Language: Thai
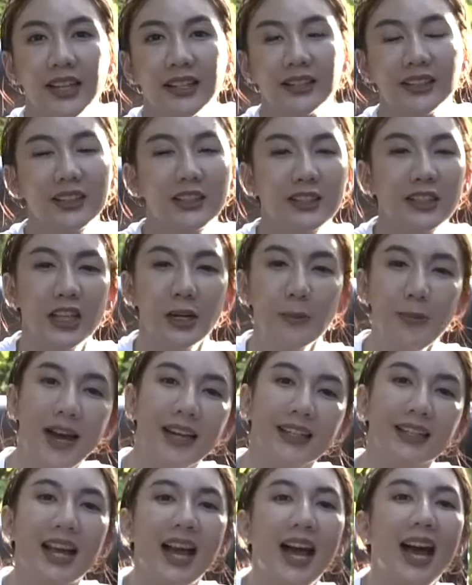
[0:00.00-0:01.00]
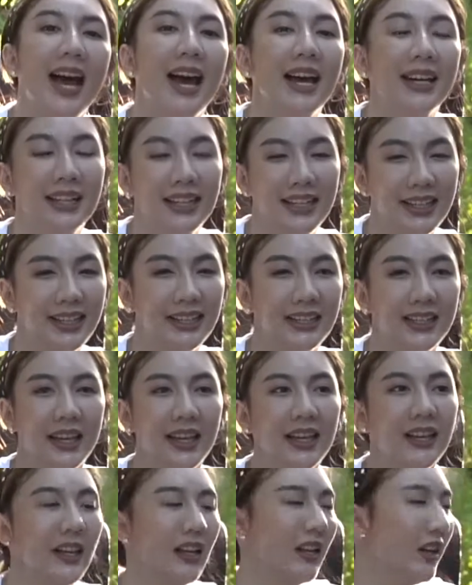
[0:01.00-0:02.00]
นะที่เริ่มหัดคานอะไรอย่างเงี้ย
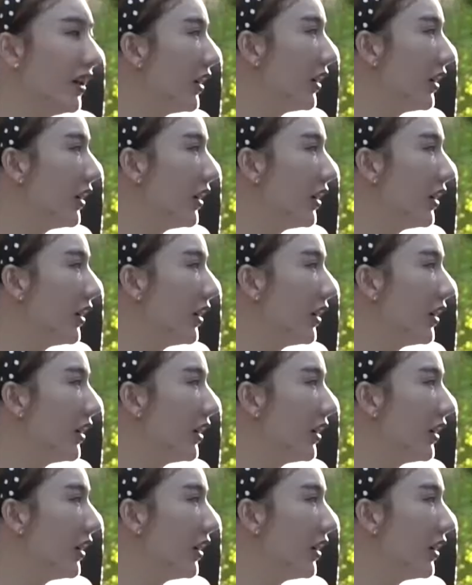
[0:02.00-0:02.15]
แล้